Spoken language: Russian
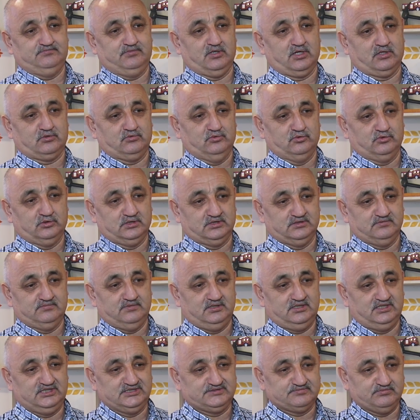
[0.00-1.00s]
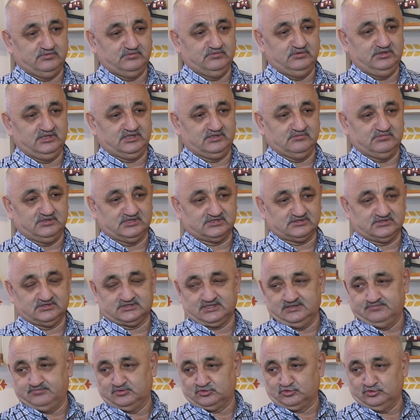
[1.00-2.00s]
прокурора Республики
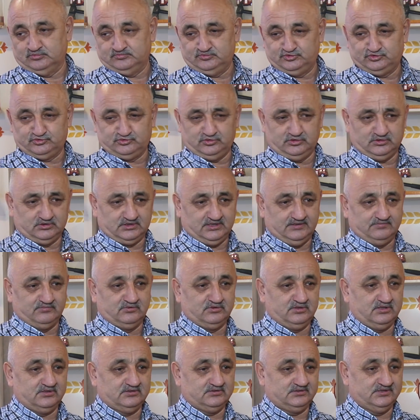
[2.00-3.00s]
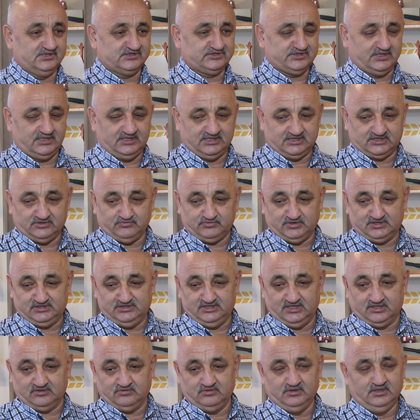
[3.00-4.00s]
Башкортостан, а потом еще там начальников
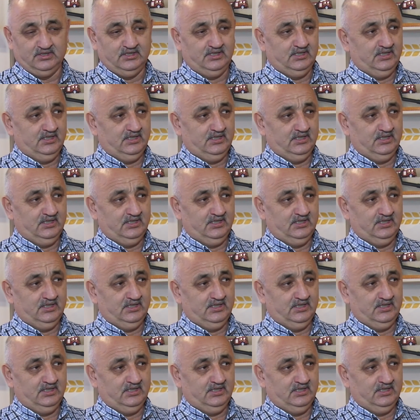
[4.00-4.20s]
отделов.